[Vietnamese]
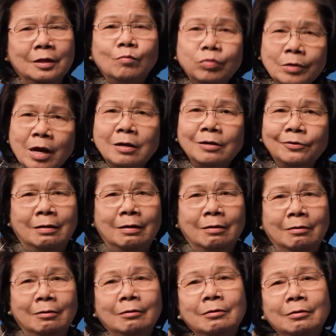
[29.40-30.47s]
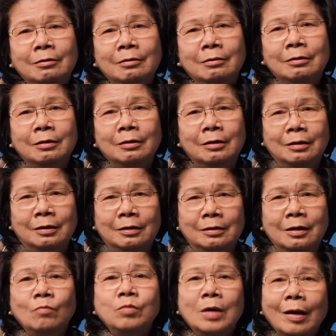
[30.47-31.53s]
nông dân ở Ờ,
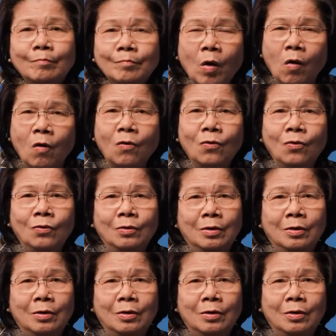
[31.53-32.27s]
Đông Nam Bộ,